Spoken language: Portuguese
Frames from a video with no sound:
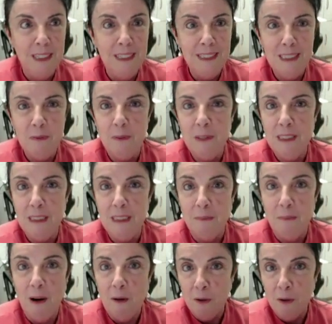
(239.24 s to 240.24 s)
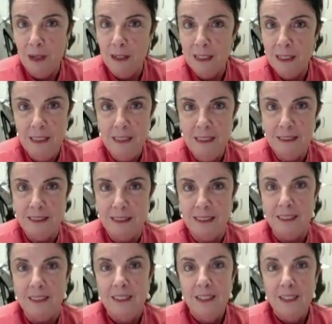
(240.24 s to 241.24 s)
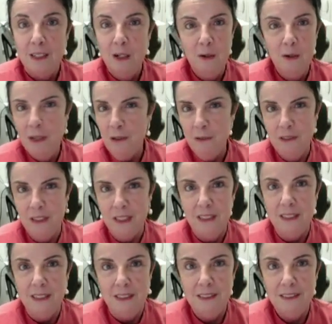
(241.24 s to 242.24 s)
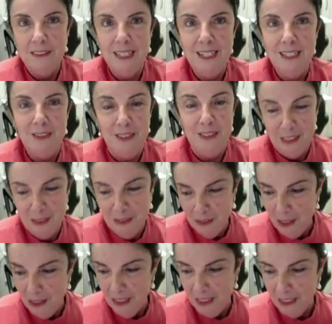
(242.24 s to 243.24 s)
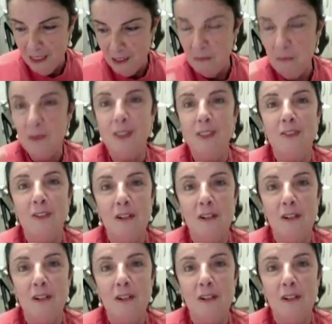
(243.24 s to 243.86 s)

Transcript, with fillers: item principal é o maquinista, não é o trem, certo? Então, é como se